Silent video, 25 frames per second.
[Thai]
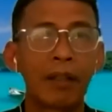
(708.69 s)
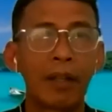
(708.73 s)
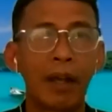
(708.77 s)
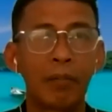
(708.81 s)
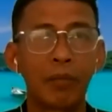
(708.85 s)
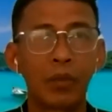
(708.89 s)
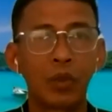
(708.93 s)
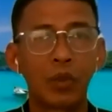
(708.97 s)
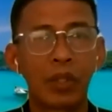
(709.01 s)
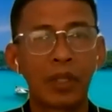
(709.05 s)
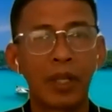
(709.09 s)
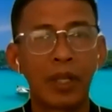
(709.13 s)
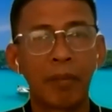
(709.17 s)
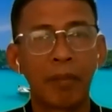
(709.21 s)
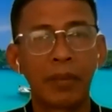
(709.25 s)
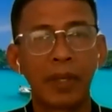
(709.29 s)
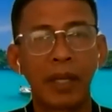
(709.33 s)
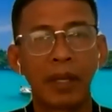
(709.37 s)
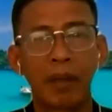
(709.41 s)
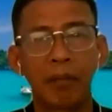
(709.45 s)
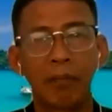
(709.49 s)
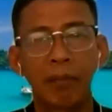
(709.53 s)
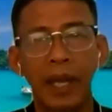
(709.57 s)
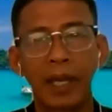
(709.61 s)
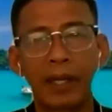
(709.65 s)
ทำธุรกรรม
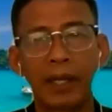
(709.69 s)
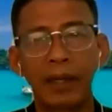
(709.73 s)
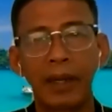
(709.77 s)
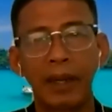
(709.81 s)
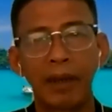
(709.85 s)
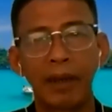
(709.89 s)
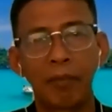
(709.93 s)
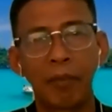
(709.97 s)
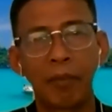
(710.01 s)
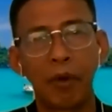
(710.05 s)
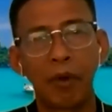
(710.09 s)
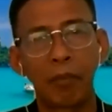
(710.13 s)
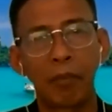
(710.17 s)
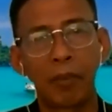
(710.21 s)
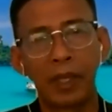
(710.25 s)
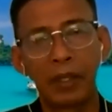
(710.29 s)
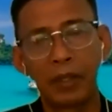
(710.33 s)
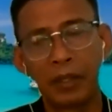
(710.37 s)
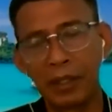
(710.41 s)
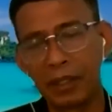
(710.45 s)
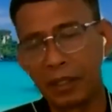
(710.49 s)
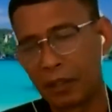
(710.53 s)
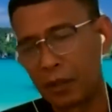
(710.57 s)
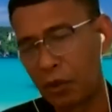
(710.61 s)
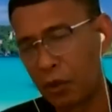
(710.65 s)
เกี่ยวกับแบงก์เนี่ยพอไป
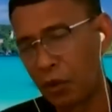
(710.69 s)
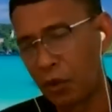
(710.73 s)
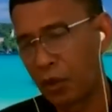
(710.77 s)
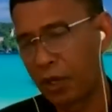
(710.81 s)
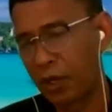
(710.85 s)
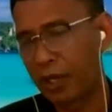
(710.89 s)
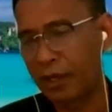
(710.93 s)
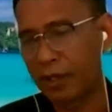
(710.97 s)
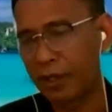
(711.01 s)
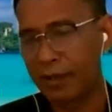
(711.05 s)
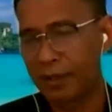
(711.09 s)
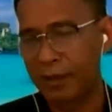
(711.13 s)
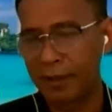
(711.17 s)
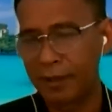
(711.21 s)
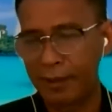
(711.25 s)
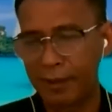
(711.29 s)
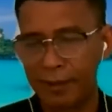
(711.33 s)
ยื่นกู้เนี่ย